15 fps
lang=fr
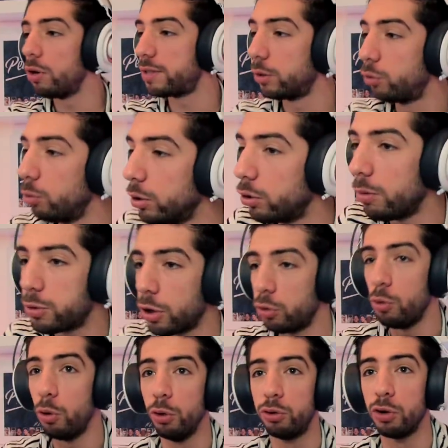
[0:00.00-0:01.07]
On lance un tournoi shot.
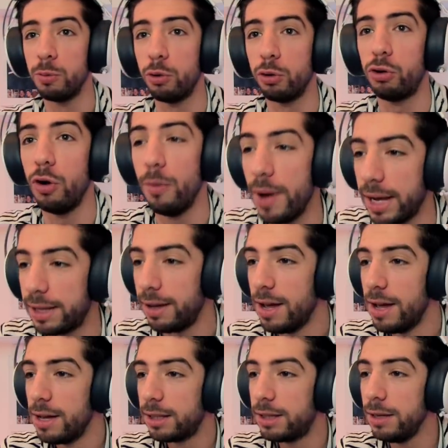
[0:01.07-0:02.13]
on retourne contre le mec
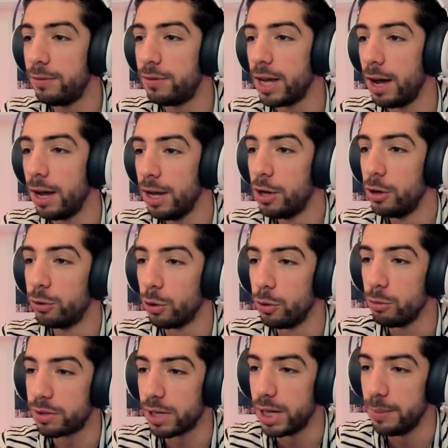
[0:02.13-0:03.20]
qui vient
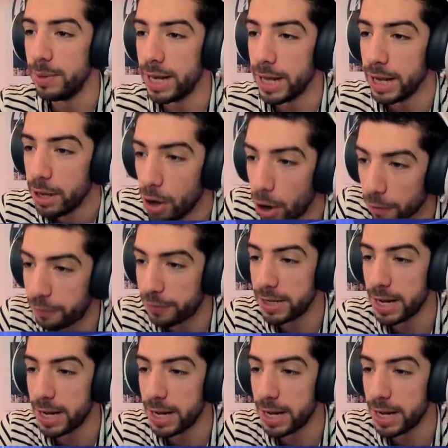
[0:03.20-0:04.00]
de nous éliminer en